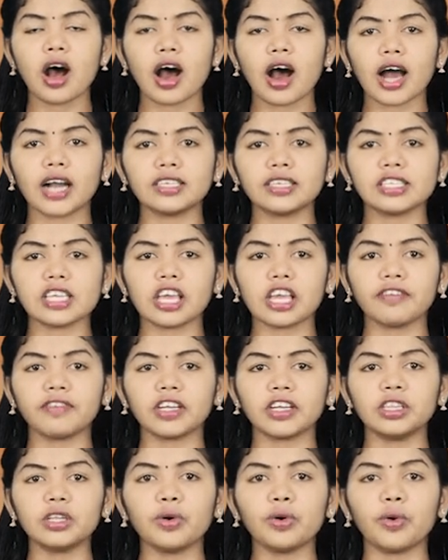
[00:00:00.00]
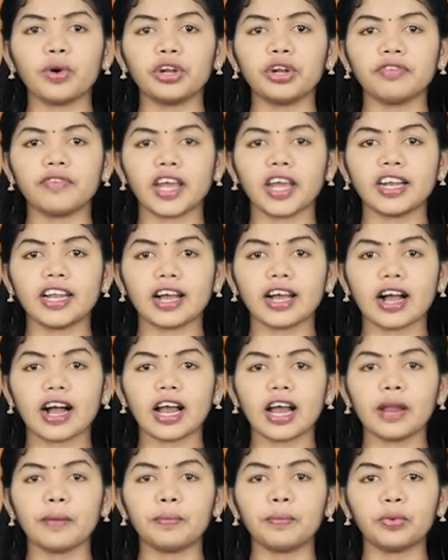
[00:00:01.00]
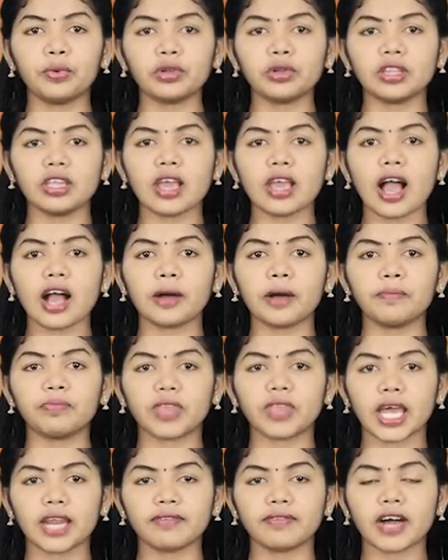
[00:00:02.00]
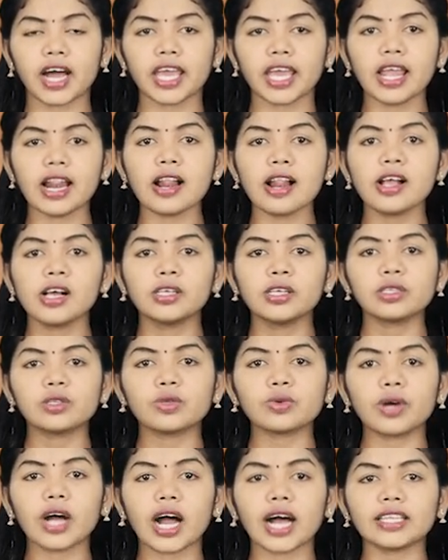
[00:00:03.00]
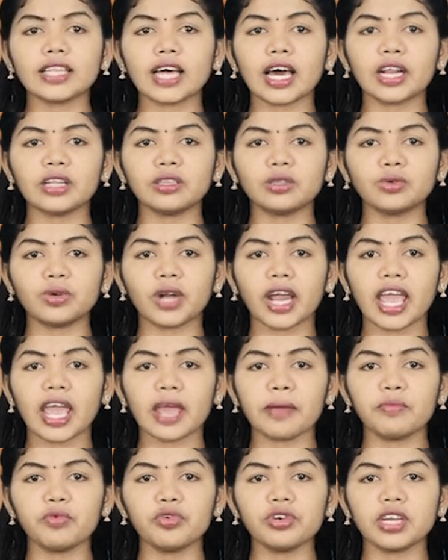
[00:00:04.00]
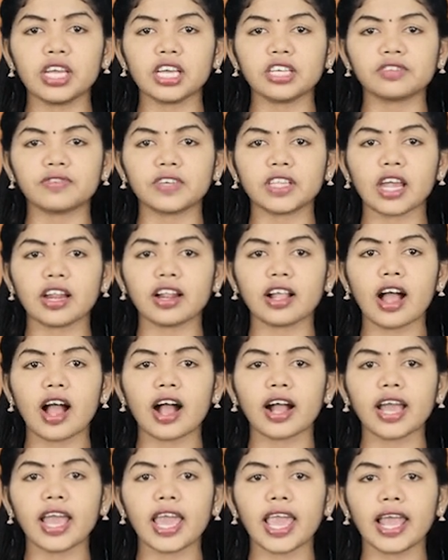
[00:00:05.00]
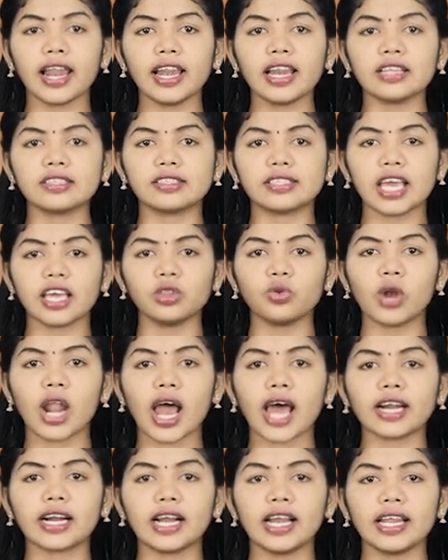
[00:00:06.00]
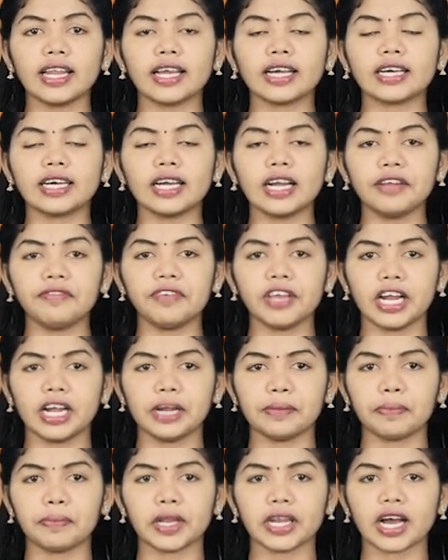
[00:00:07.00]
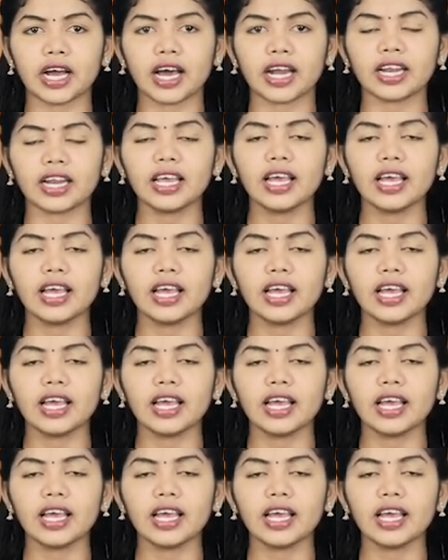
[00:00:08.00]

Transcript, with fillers: ஆட்சிக்கு வந்து ஒரு வருட காலம் பூர்த்தியாகும் தருவாயில் சுகாதாரத்துறையை முன்னேற்றுவதற்காக என்ன செய்துள்ளார்கள் என கேள்வி எழுப்பினார்